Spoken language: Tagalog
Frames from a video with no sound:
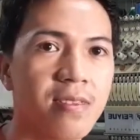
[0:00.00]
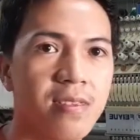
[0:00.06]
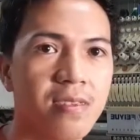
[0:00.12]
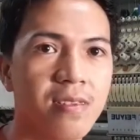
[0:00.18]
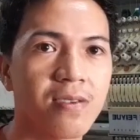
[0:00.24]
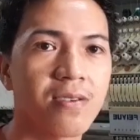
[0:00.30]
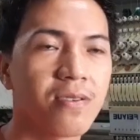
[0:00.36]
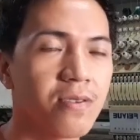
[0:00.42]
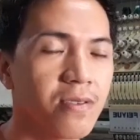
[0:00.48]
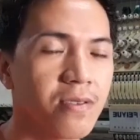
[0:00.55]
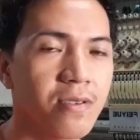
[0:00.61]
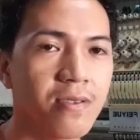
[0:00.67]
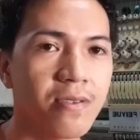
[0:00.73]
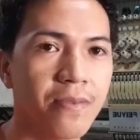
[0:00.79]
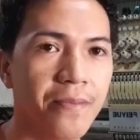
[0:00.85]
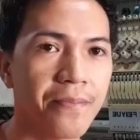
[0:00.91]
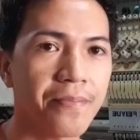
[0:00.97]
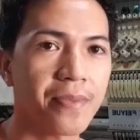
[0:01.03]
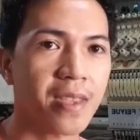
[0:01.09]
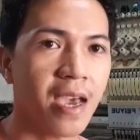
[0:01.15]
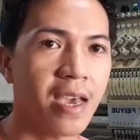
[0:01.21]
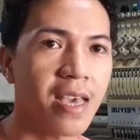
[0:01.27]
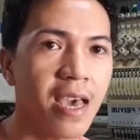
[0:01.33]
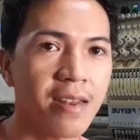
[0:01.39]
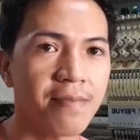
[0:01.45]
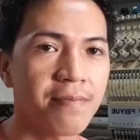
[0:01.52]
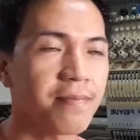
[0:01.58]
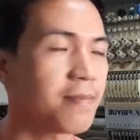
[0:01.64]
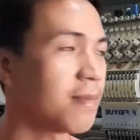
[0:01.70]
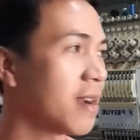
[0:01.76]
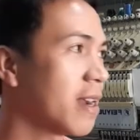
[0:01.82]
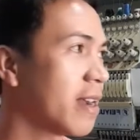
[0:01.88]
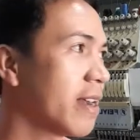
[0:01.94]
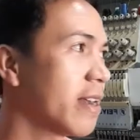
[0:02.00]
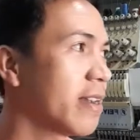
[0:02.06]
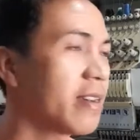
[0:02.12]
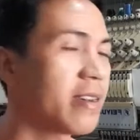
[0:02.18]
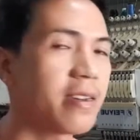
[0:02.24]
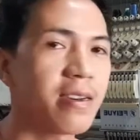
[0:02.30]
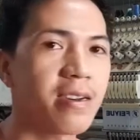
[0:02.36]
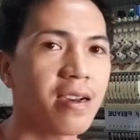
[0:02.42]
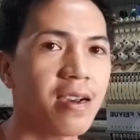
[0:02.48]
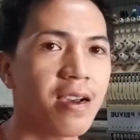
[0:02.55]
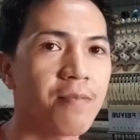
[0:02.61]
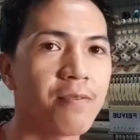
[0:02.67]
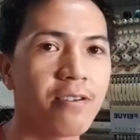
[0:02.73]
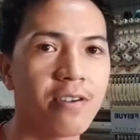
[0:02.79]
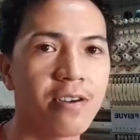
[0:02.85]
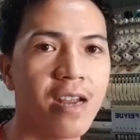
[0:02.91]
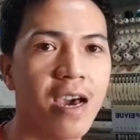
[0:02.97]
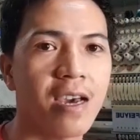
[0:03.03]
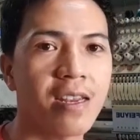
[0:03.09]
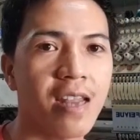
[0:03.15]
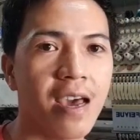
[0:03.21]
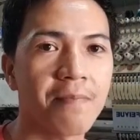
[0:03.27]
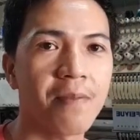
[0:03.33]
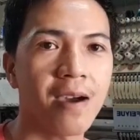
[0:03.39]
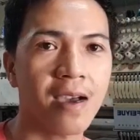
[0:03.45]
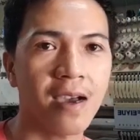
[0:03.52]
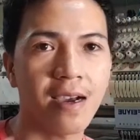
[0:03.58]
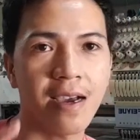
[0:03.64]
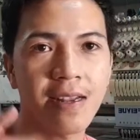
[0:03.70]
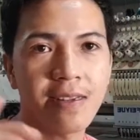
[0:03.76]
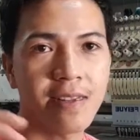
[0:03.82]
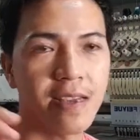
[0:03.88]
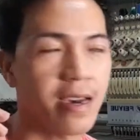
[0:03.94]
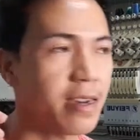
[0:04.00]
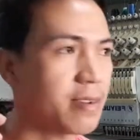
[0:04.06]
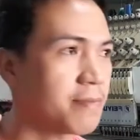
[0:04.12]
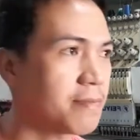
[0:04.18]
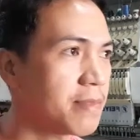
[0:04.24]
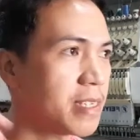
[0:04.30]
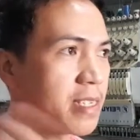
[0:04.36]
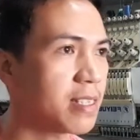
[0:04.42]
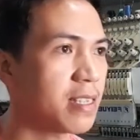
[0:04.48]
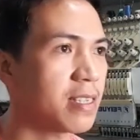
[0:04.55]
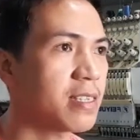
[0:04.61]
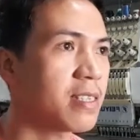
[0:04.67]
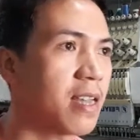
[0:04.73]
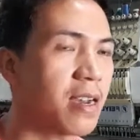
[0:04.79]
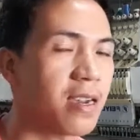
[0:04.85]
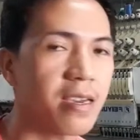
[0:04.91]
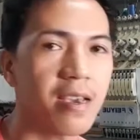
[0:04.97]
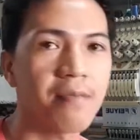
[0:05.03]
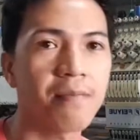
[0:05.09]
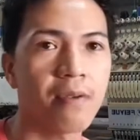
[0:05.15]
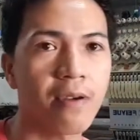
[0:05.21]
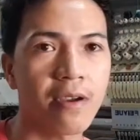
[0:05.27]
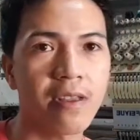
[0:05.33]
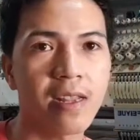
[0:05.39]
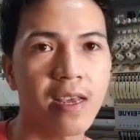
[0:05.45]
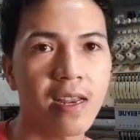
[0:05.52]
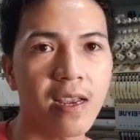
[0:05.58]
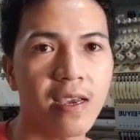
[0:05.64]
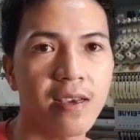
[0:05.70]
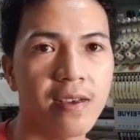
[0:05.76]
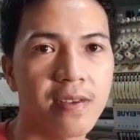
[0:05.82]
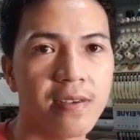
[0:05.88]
So ayan, mga kaborda, napakagandang business ng embroidery.